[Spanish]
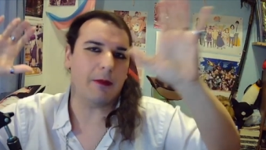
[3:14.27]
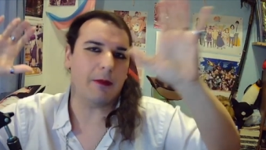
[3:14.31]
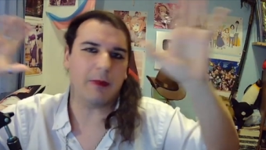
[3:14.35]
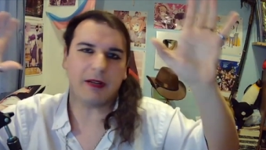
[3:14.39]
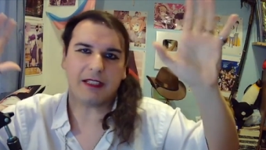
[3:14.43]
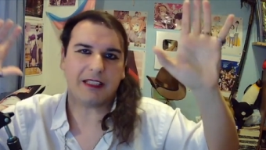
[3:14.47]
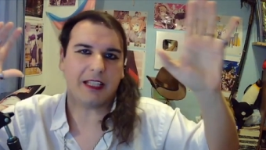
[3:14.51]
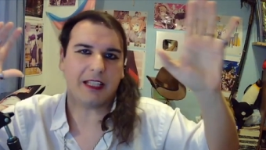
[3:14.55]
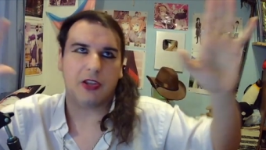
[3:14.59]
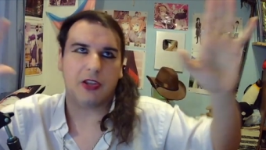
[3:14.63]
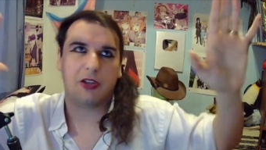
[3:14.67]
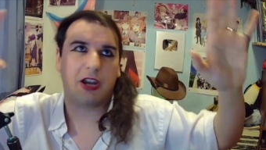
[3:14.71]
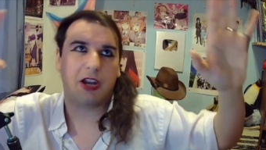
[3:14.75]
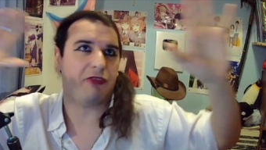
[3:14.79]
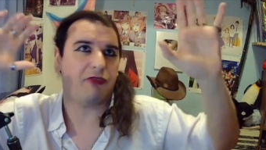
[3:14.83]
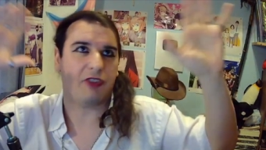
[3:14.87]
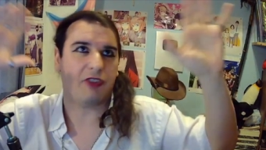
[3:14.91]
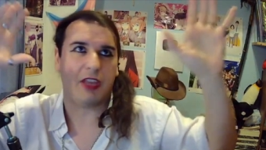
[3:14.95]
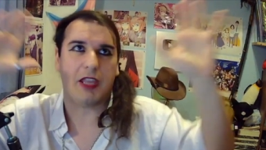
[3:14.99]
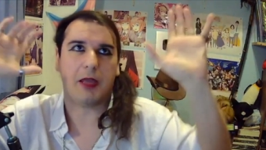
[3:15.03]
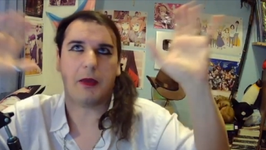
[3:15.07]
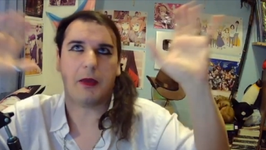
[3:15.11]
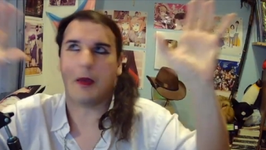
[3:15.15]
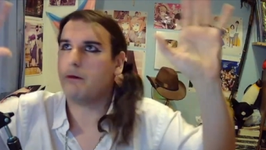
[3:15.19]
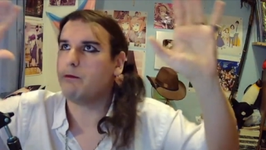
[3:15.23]
y a partir de ahora
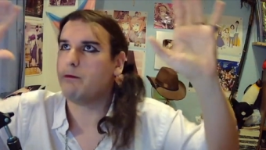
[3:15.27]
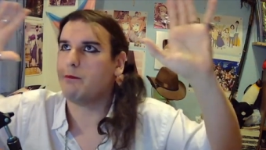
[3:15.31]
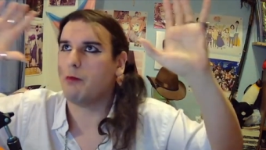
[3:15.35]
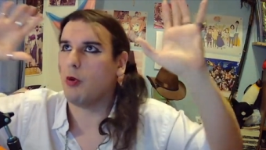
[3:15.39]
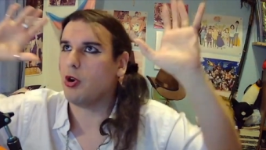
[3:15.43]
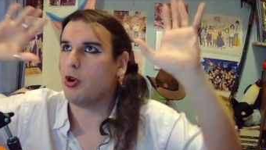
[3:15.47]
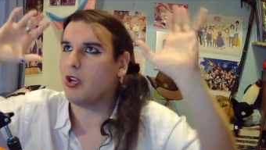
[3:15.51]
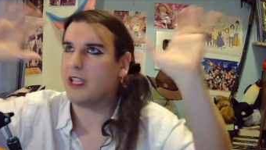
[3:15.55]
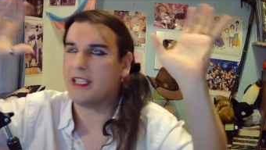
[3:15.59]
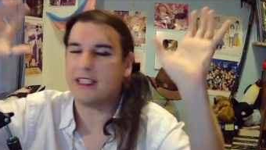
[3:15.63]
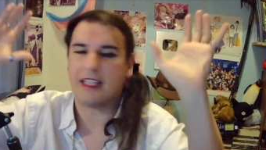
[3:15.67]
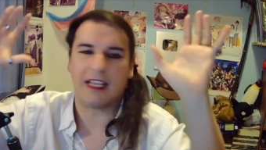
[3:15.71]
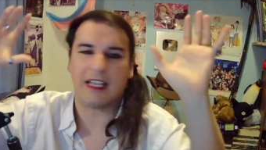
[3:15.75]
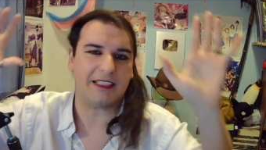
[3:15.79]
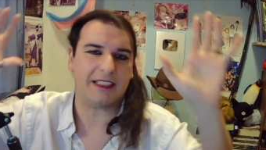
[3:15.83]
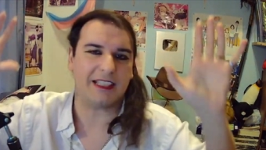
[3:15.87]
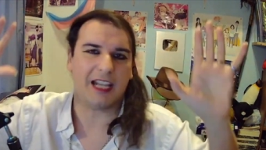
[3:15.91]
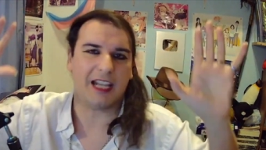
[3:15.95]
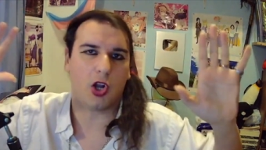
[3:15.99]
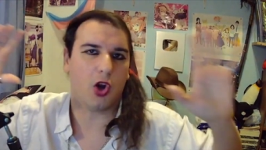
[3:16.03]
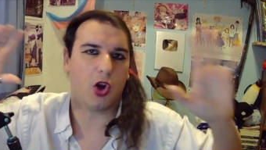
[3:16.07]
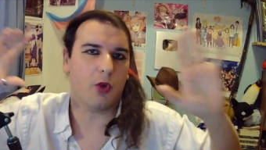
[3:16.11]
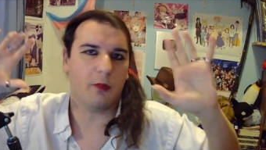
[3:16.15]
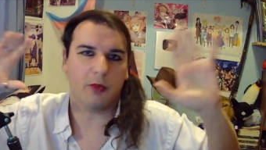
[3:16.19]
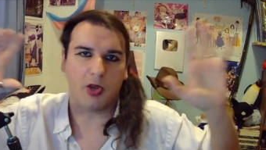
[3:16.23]
Fede B. Polita, que
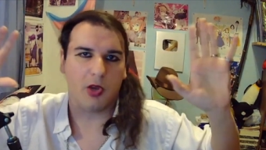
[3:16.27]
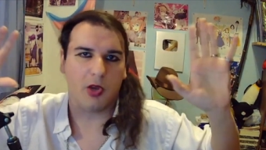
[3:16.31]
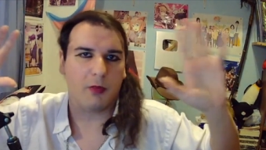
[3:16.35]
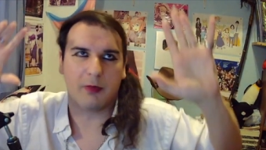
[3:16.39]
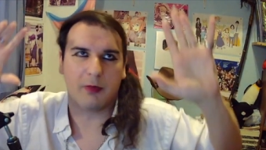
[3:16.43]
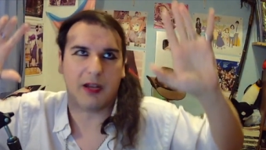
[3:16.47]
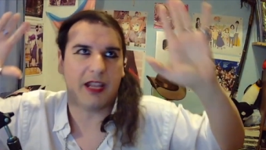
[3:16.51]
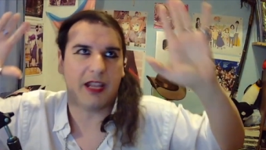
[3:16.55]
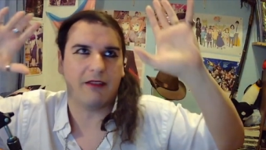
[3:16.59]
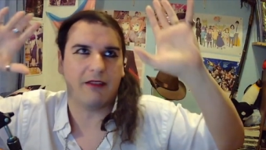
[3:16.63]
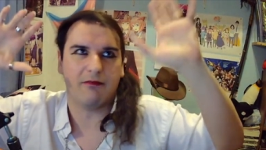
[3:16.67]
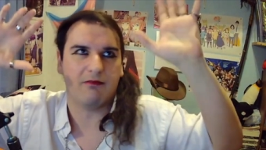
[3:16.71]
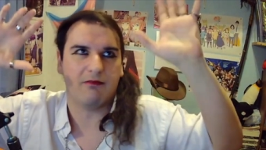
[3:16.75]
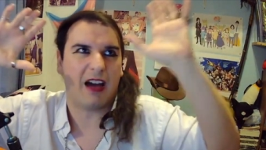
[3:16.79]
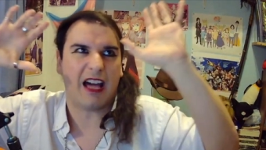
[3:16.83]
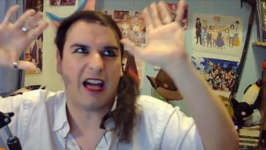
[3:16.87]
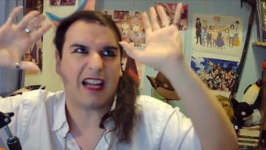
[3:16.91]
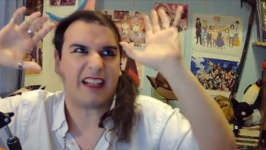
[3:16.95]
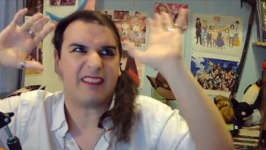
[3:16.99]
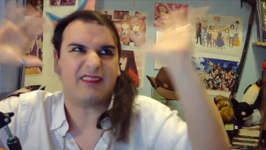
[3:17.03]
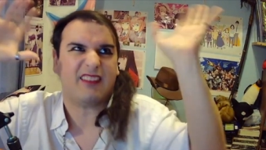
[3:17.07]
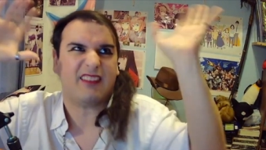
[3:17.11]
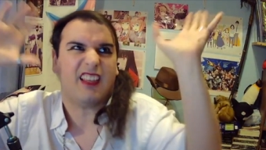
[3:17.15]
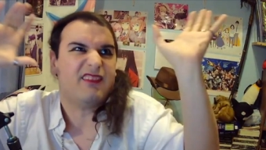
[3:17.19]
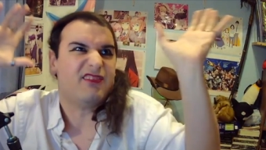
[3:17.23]
será como mi nombre
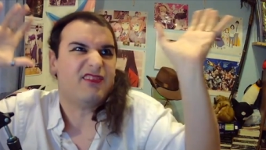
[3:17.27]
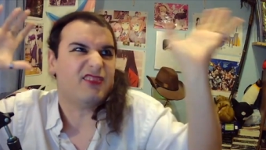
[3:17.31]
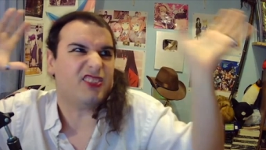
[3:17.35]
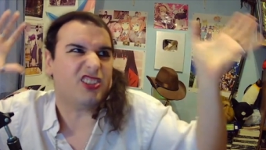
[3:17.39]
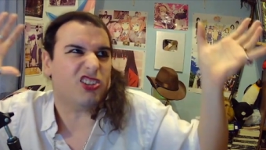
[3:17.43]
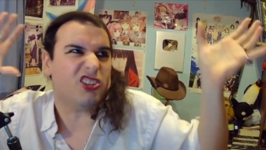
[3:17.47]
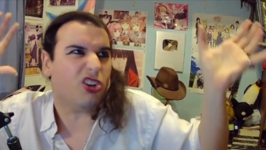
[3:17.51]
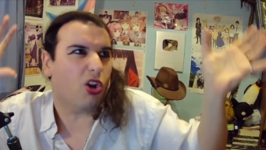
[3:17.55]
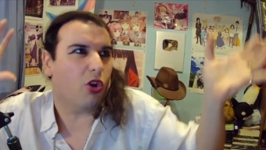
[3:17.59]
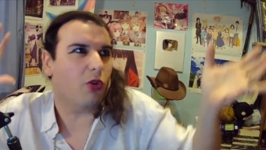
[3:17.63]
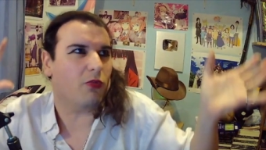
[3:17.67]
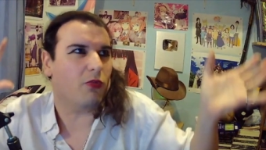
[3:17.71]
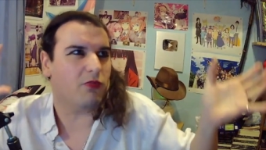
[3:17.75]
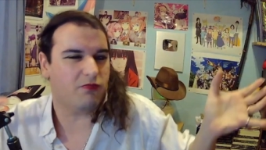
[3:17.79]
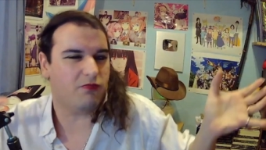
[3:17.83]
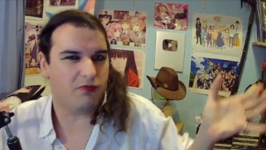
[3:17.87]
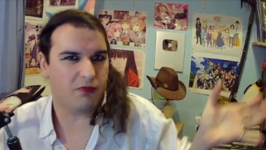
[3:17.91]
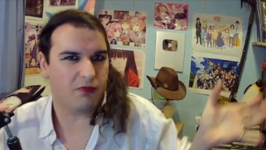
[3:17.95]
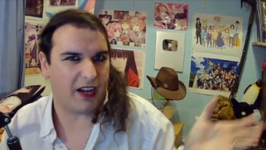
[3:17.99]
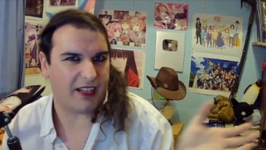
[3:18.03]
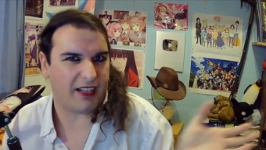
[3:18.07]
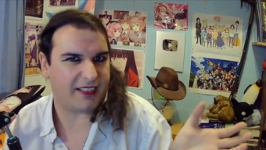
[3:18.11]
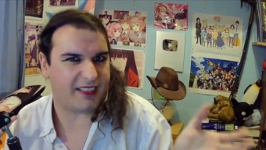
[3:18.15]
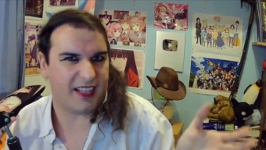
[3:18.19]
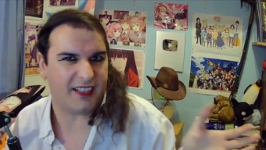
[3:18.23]
artístico
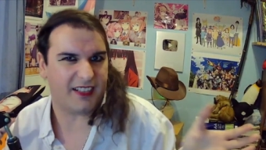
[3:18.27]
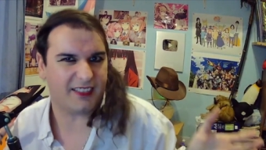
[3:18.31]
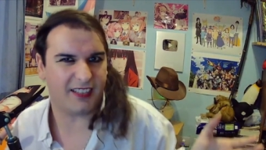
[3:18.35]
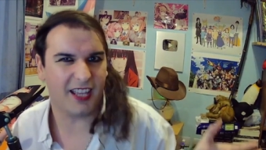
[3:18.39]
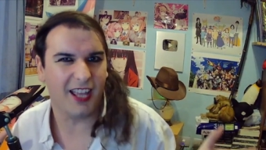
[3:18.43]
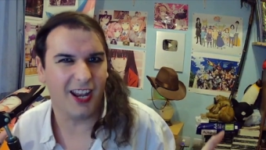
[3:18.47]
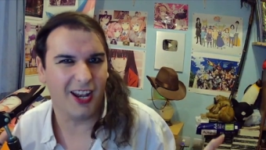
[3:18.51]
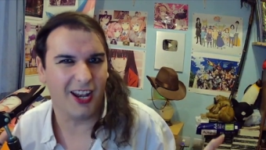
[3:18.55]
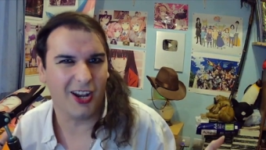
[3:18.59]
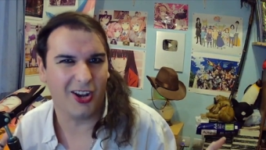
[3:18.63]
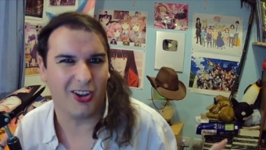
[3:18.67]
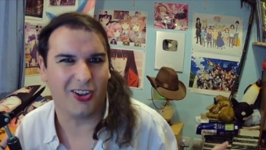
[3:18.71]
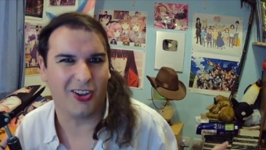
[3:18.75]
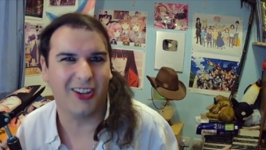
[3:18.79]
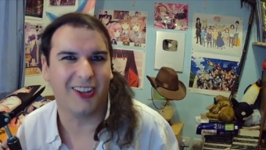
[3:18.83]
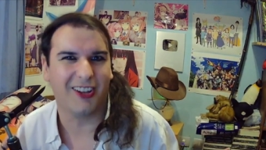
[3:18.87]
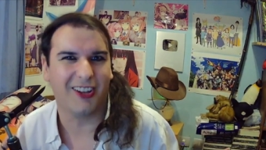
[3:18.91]
por así decirlo.